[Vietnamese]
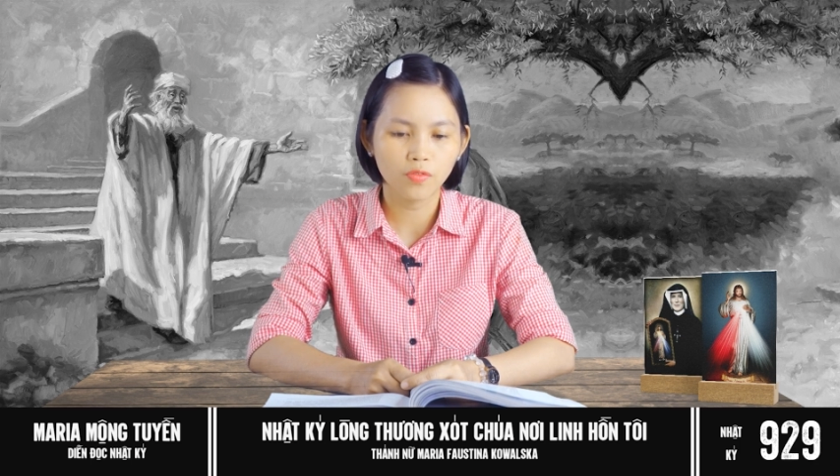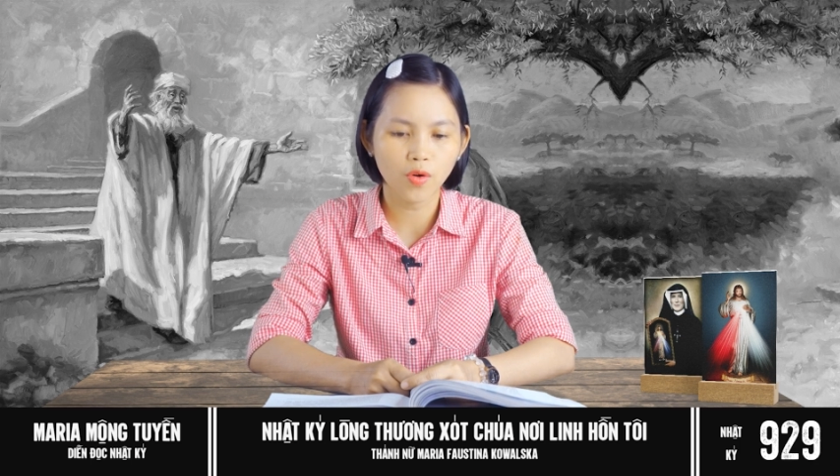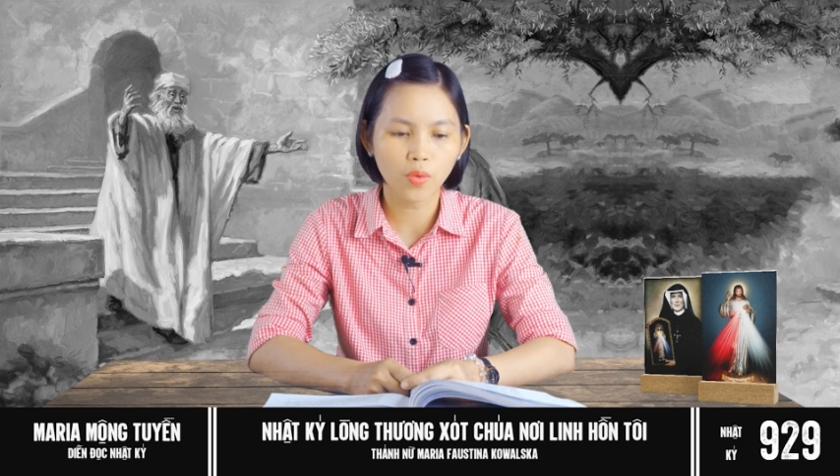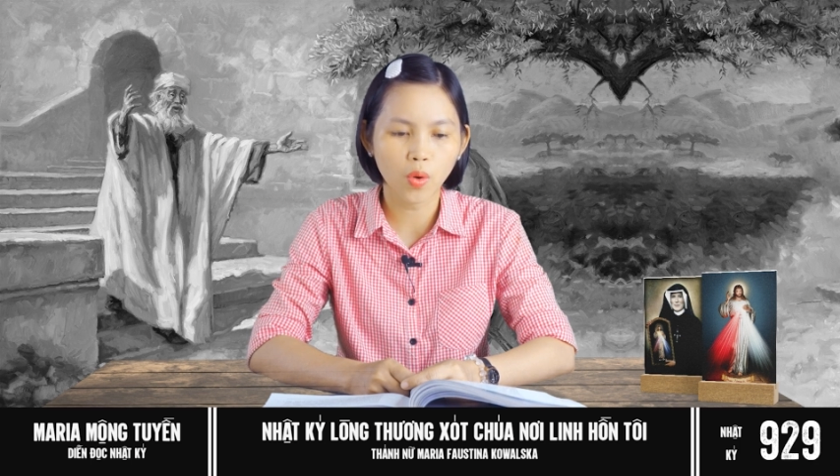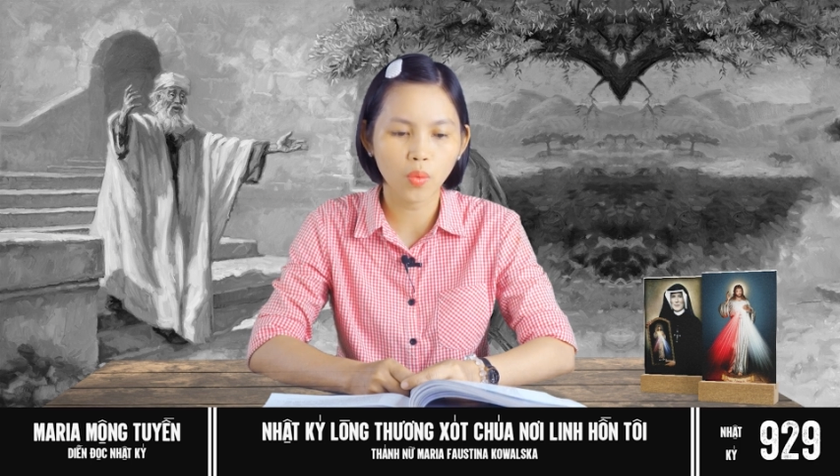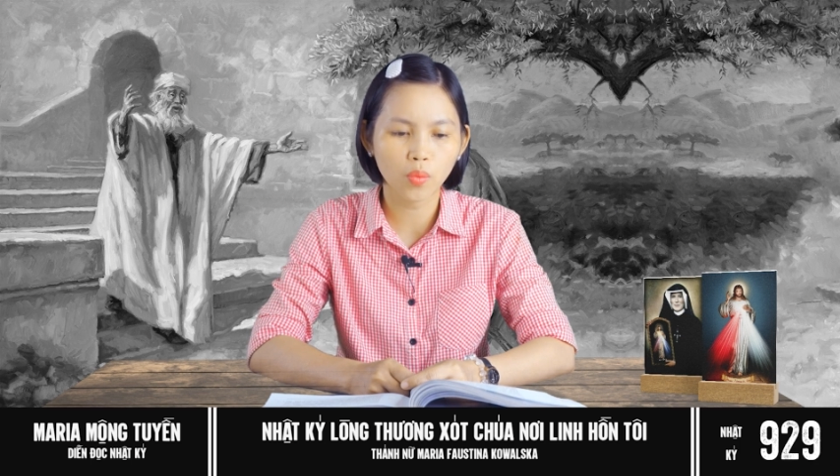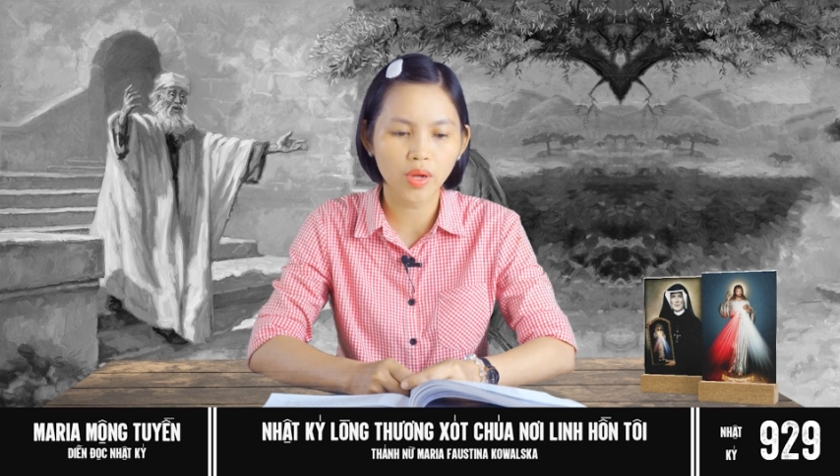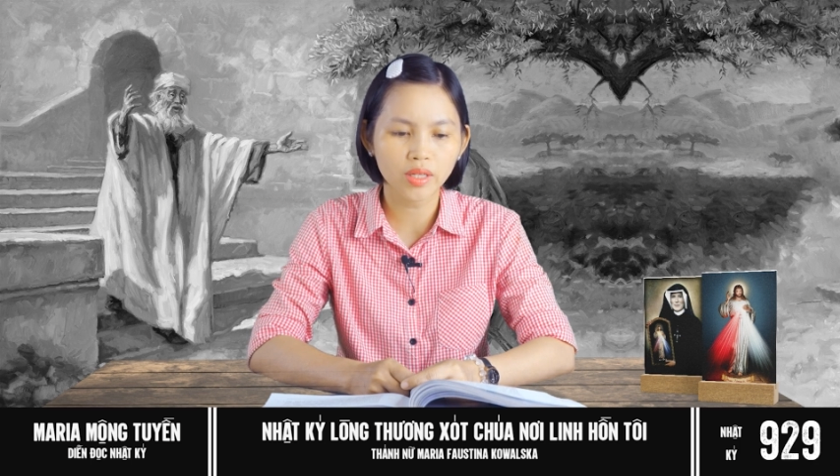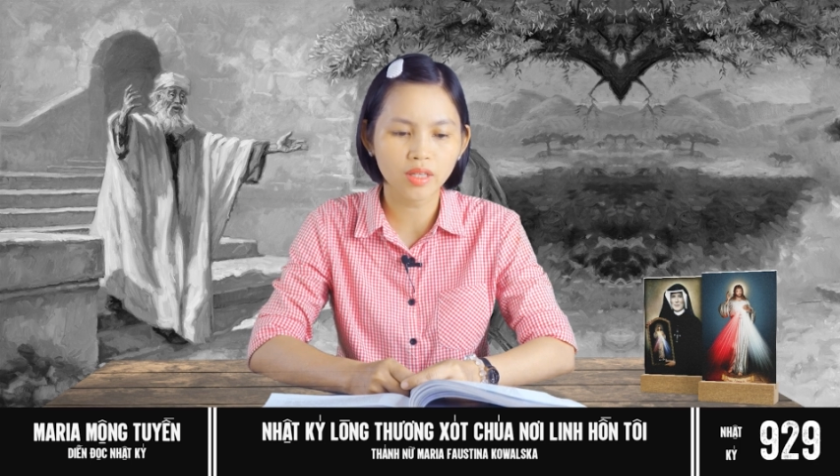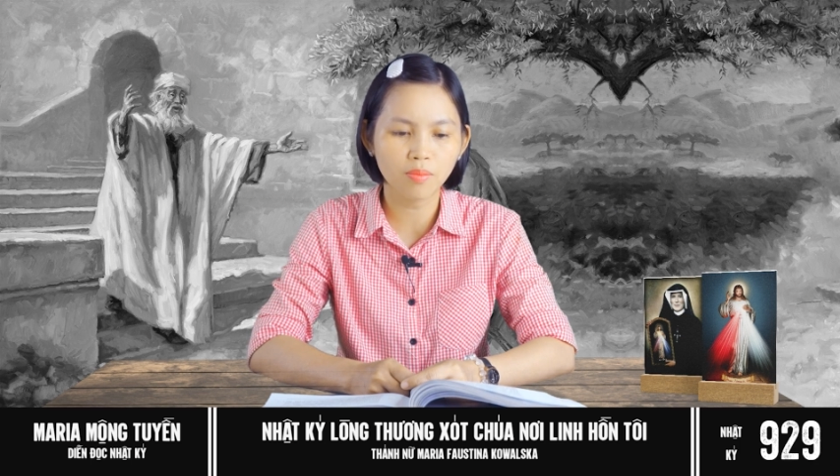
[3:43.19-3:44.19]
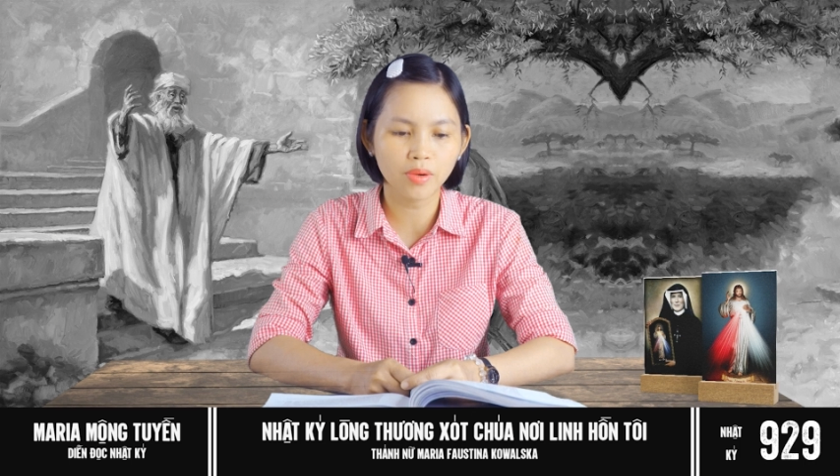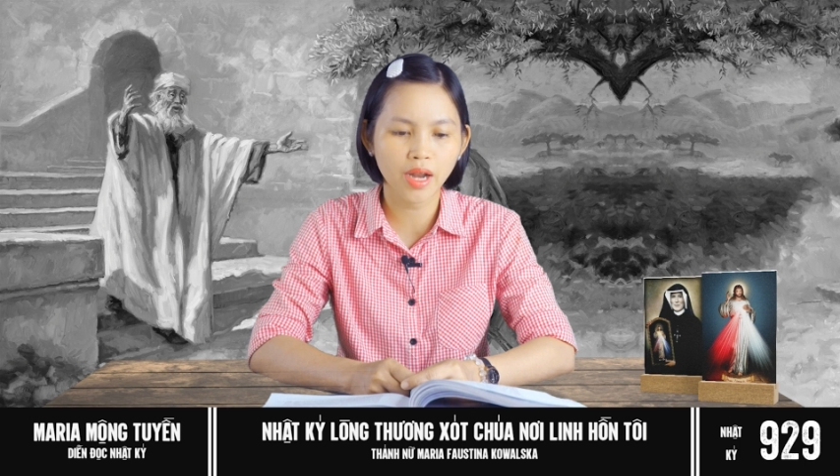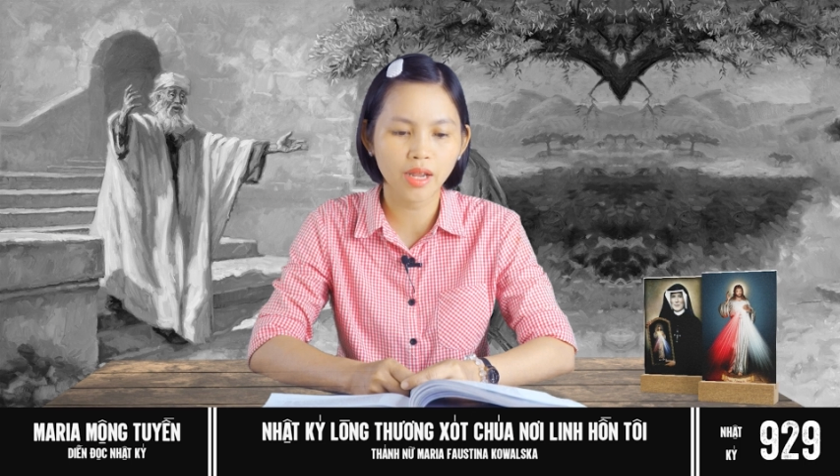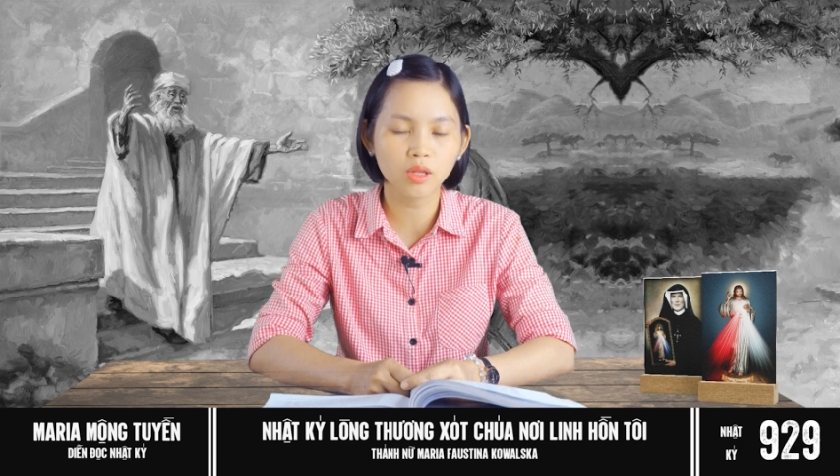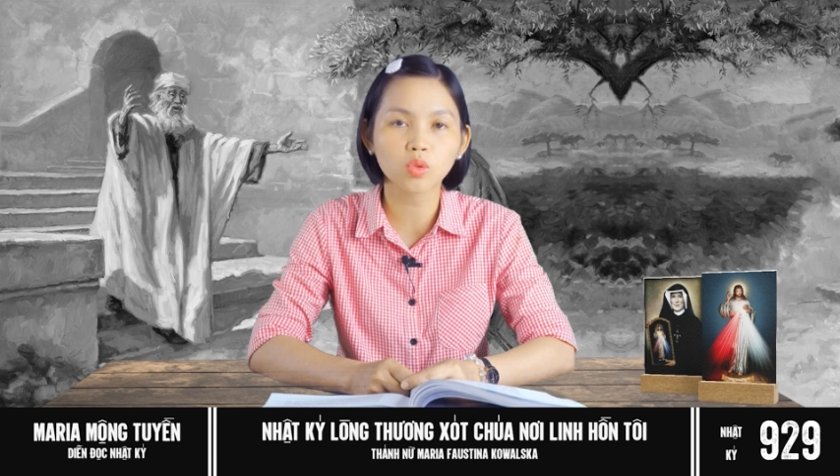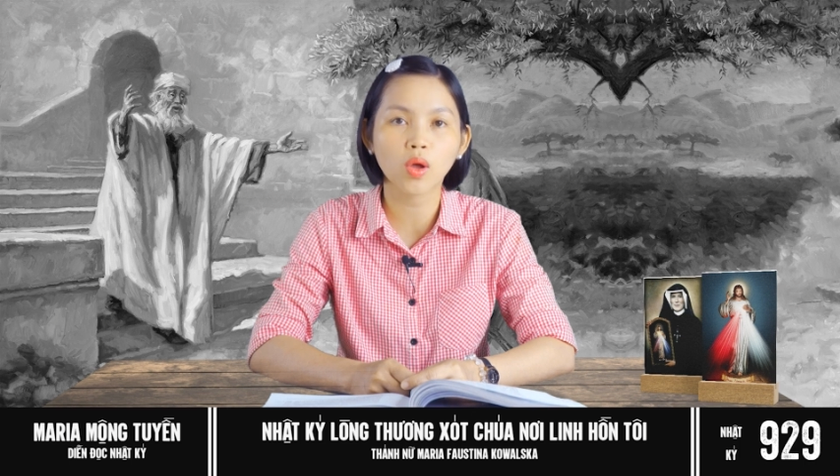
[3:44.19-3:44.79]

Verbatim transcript: vô cùng quan tâm đến